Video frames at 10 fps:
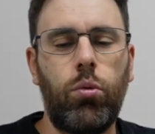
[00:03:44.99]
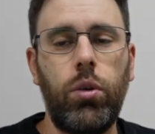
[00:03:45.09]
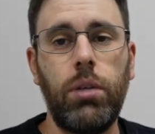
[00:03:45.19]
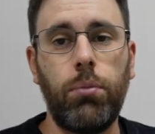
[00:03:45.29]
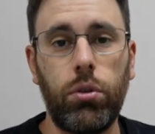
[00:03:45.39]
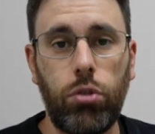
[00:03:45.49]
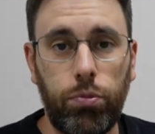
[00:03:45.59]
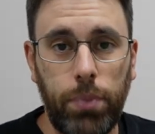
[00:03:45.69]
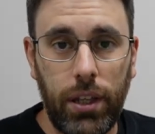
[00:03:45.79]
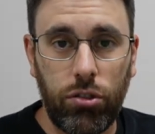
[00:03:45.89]
Quindi molto
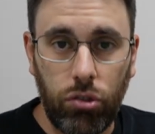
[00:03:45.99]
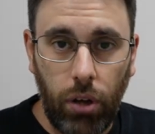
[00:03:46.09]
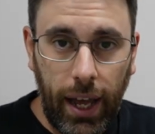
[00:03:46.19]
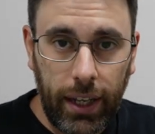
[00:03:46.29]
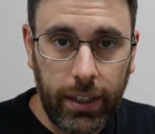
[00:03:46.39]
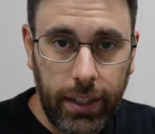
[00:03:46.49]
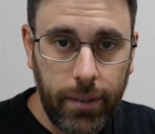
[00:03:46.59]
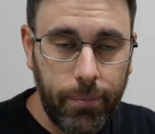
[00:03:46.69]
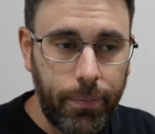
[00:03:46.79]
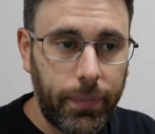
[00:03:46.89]
spesso
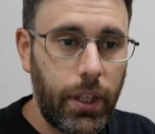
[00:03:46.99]
anche